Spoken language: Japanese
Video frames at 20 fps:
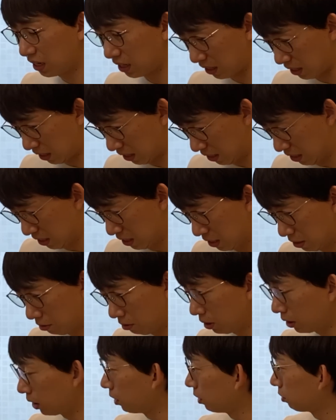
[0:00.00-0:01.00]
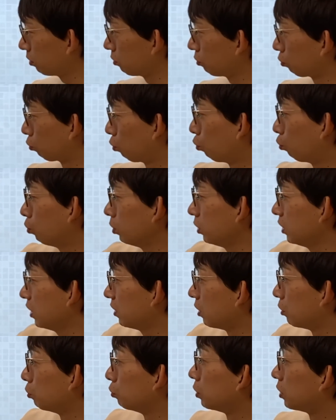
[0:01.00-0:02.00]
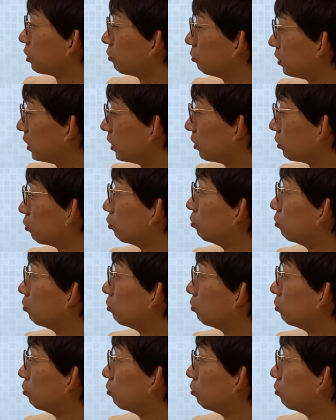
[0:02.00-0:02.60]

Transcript: 良、それからちょっとここになんで載せてくれないんだろうと